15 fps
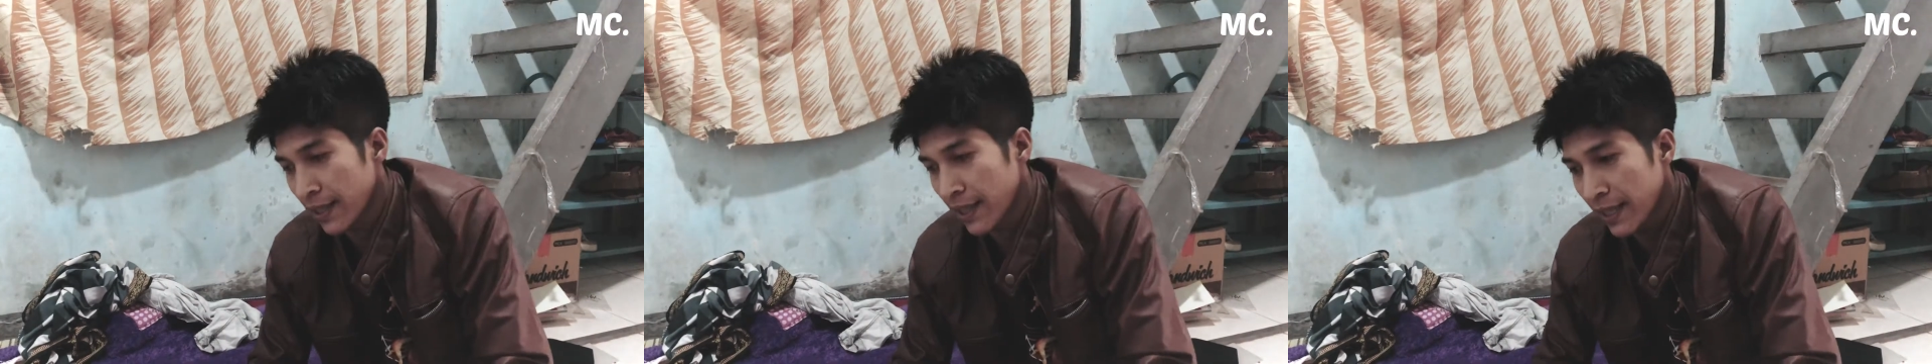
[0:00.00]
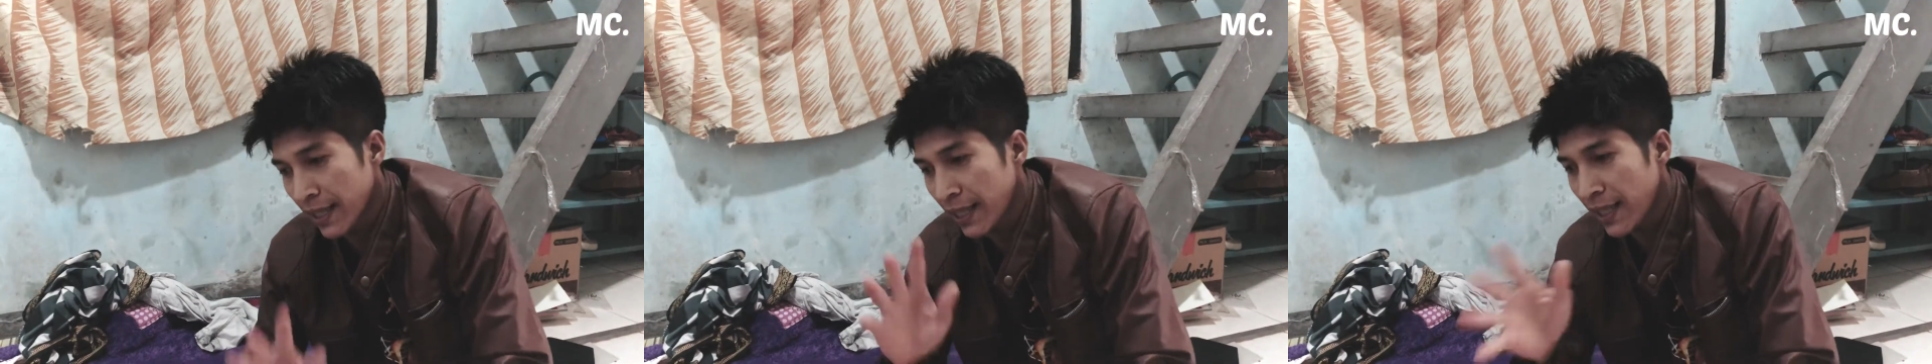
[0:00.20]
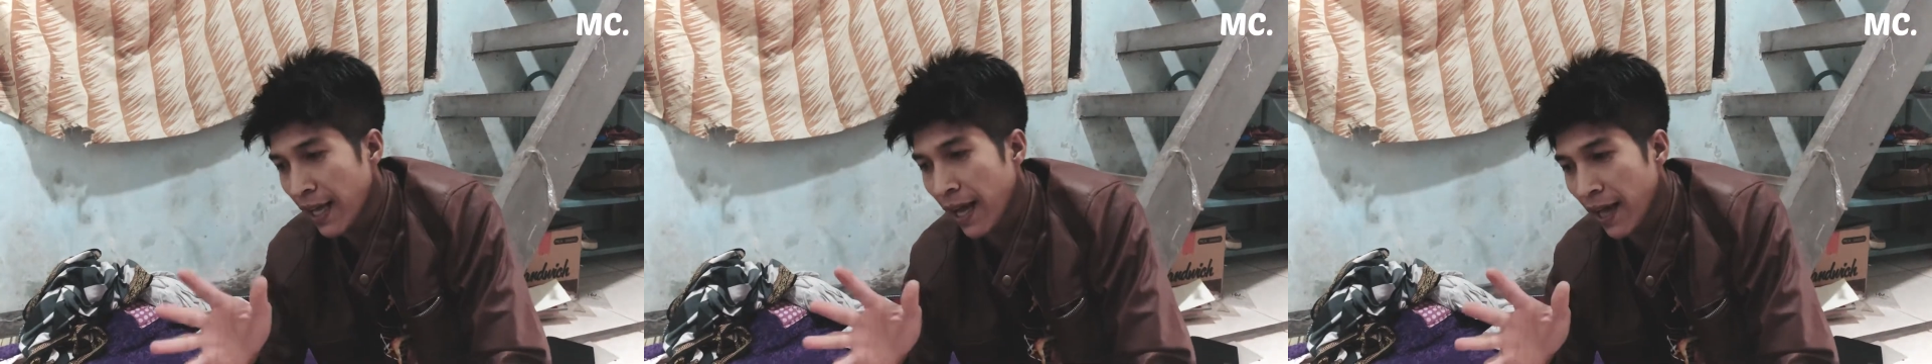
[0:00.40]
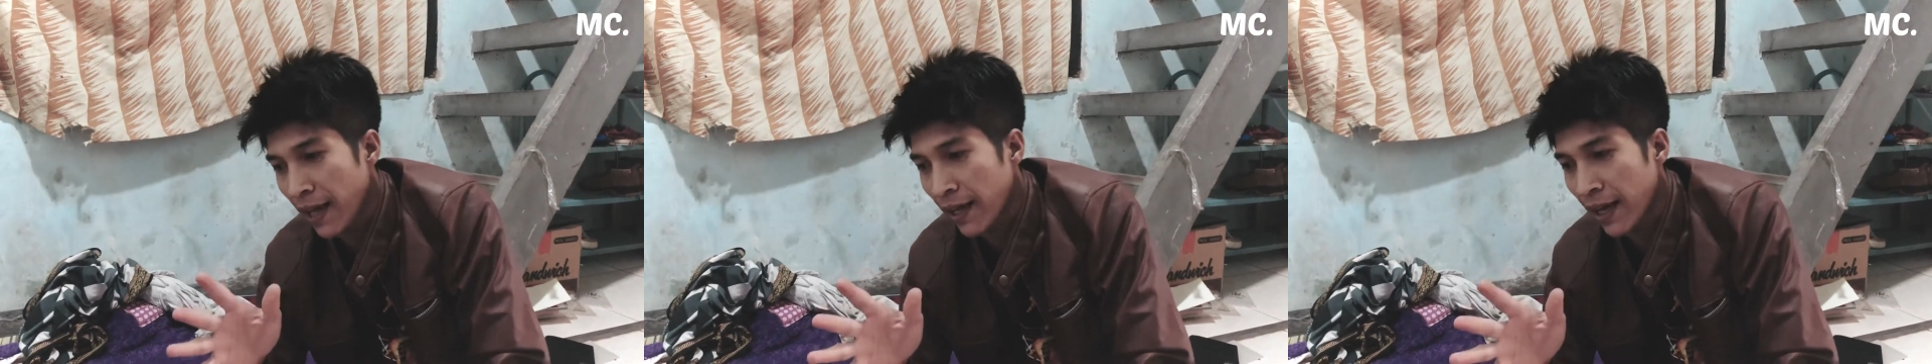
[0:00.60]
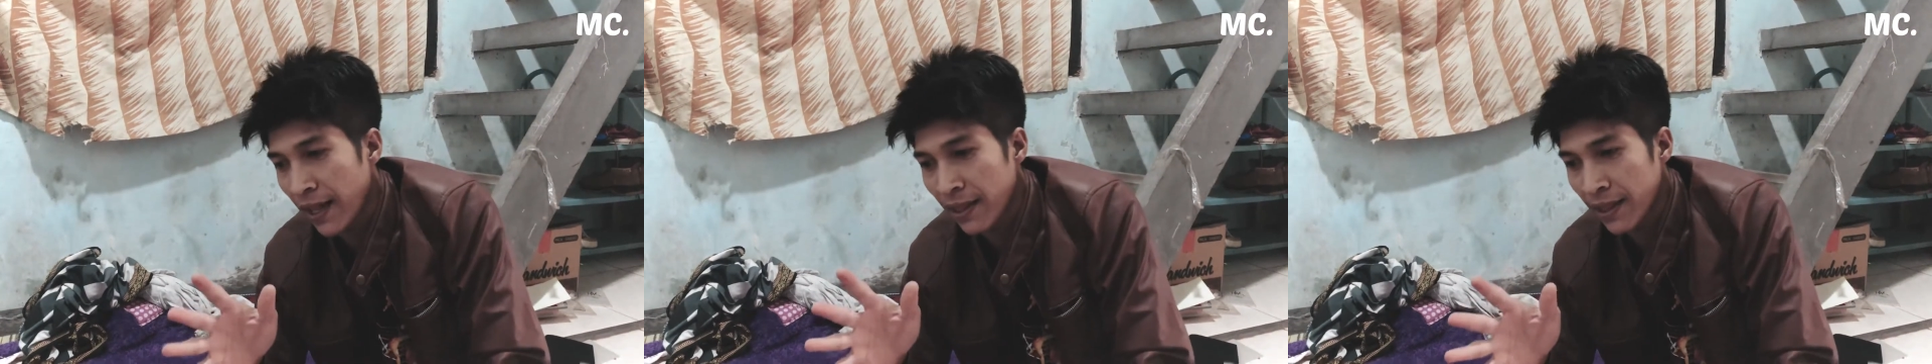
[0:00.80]
ketika
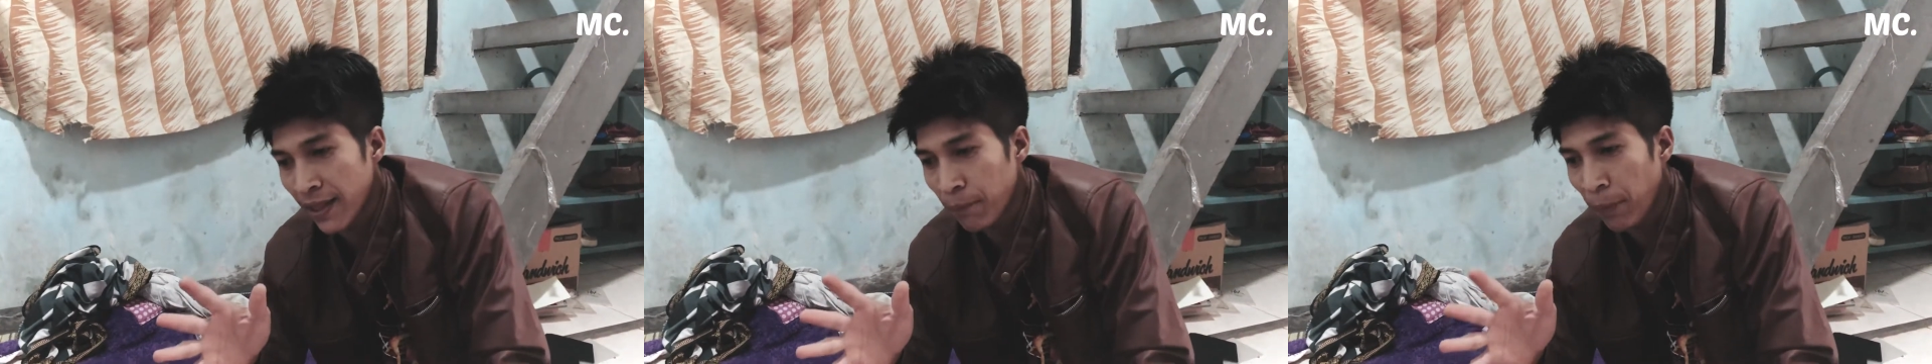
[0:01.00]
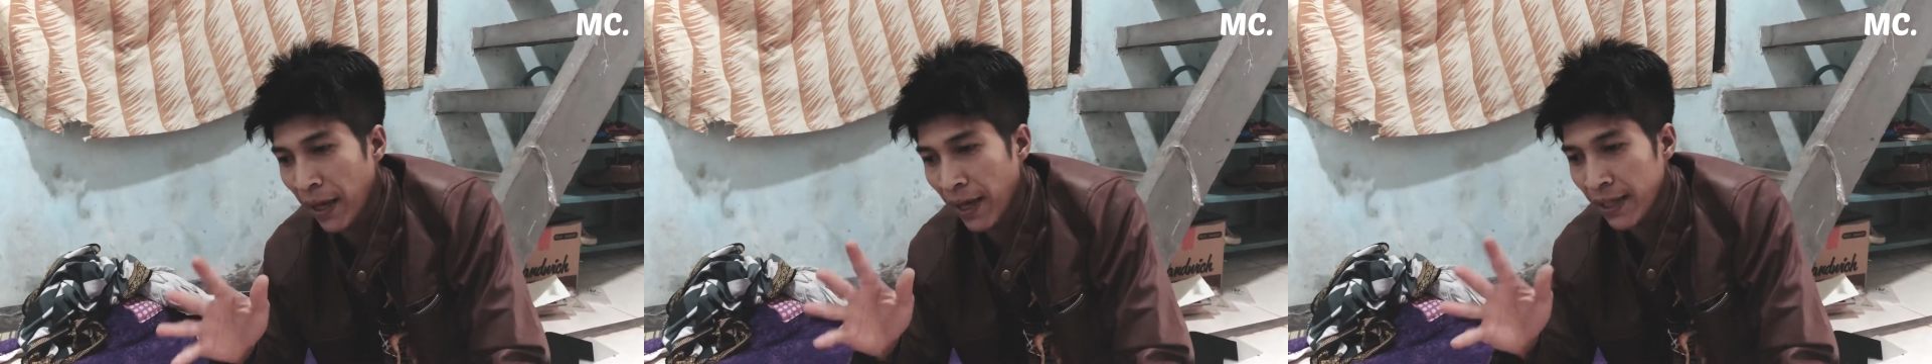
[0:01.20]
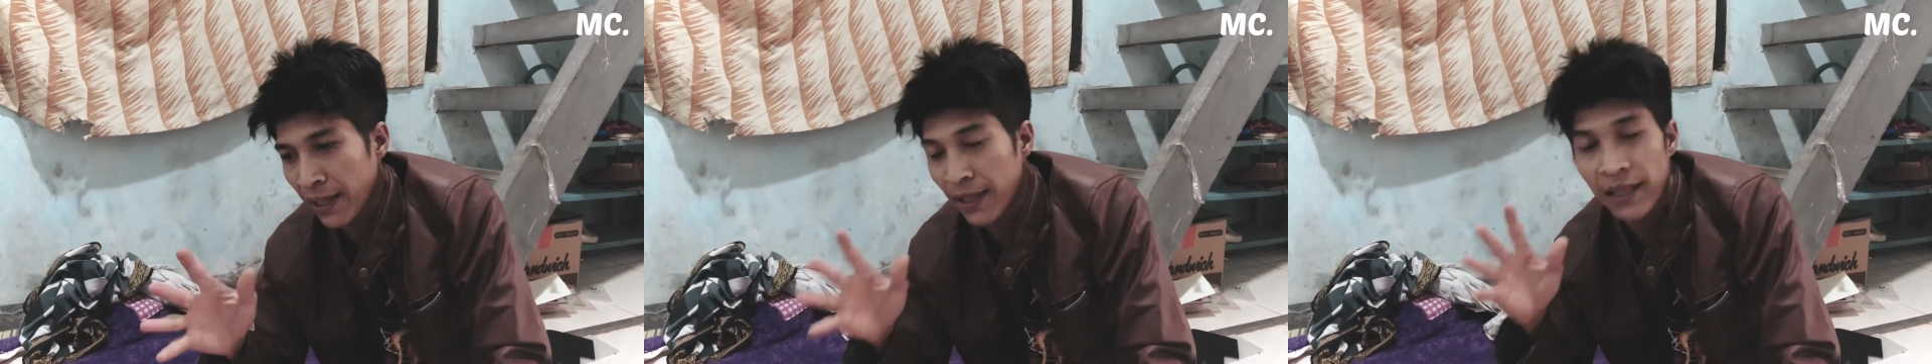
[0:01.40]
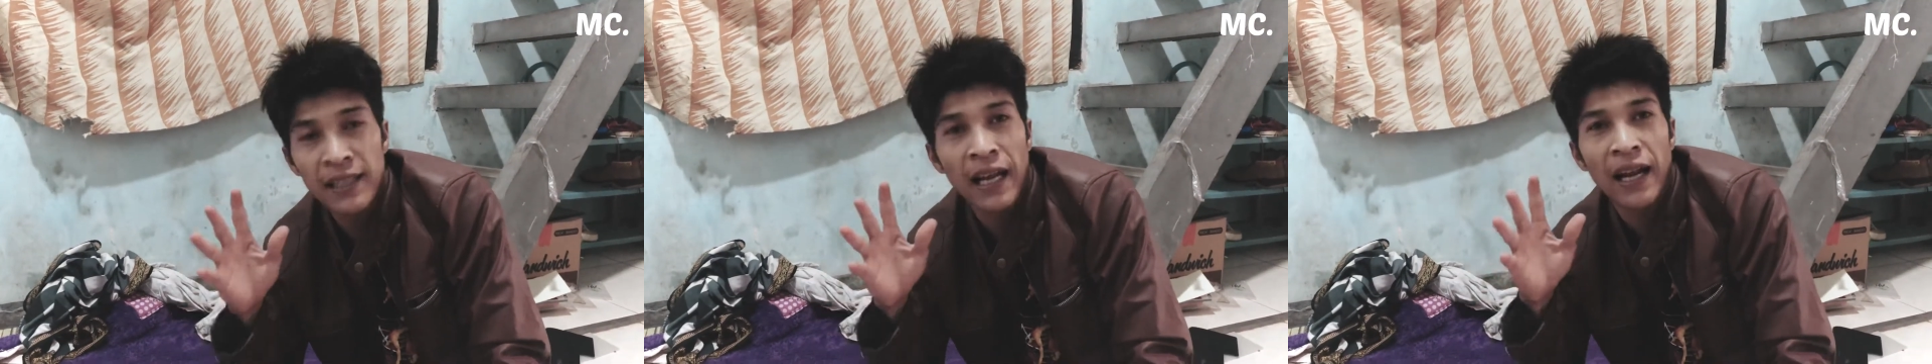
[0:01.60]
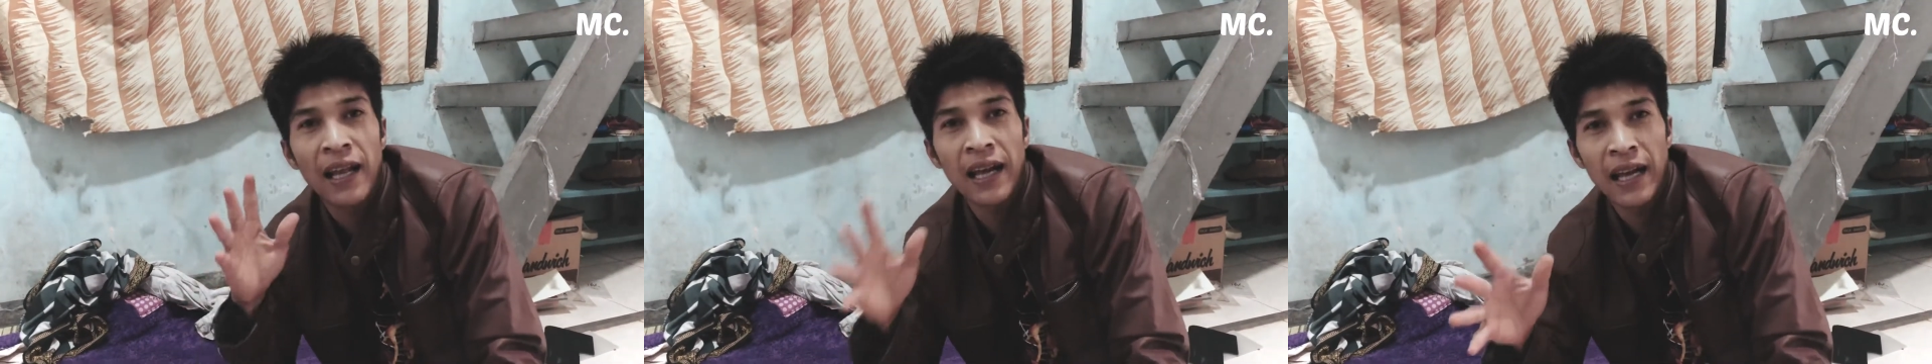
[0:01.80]
nanti barangnya
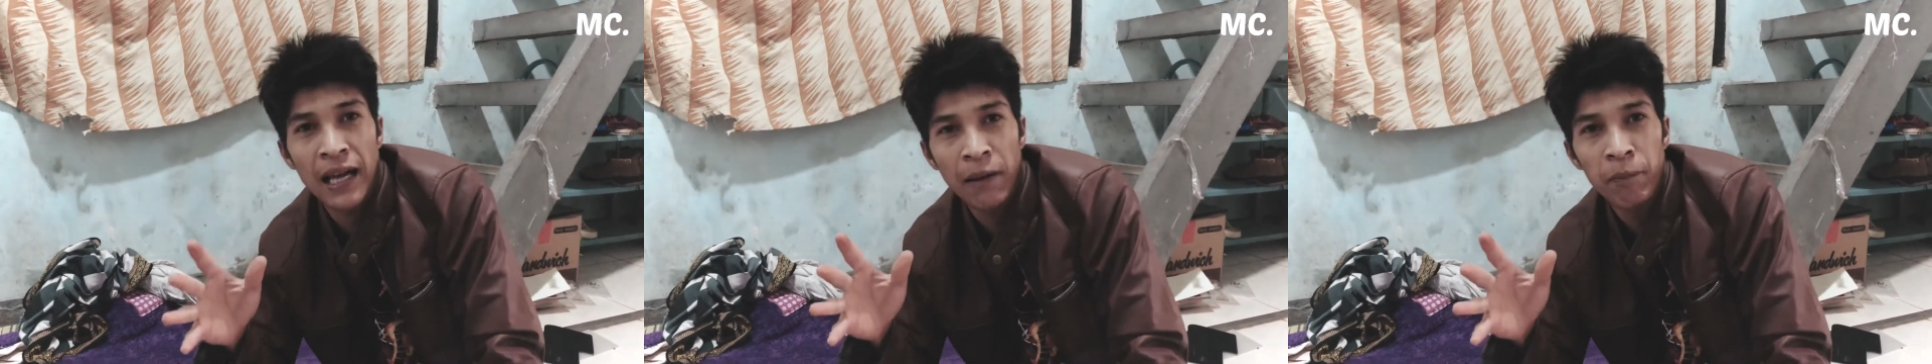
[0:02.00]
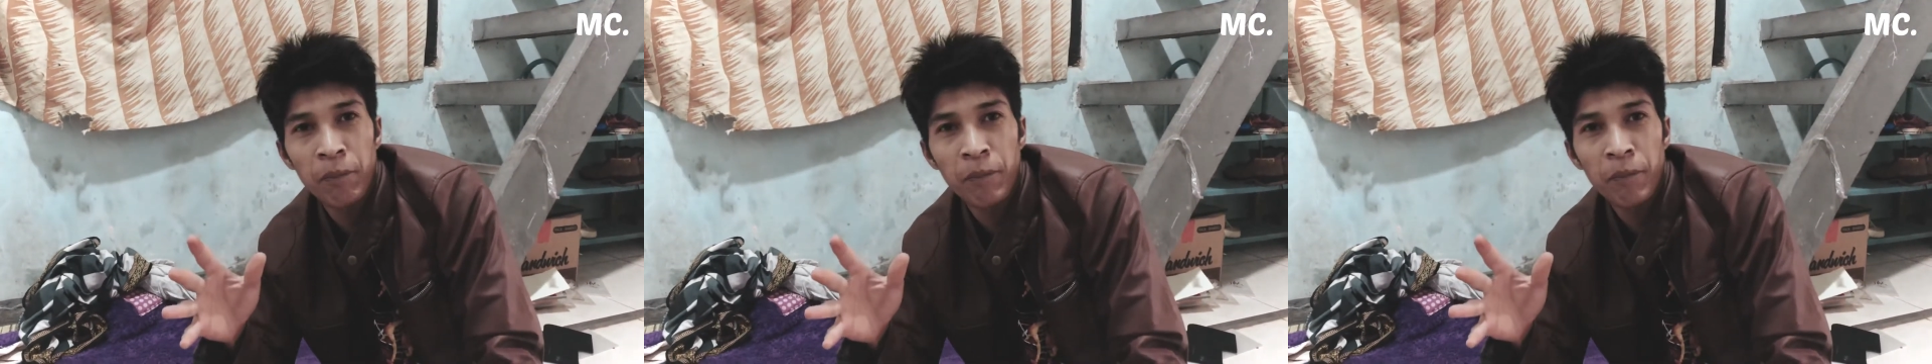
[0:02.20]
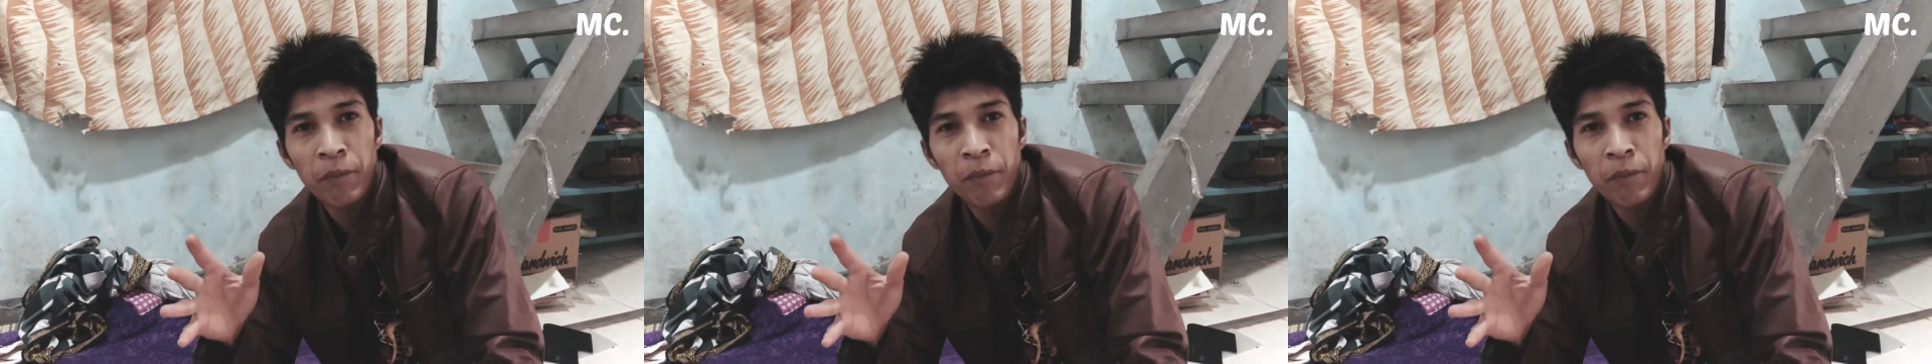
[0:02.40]
tidak lengkap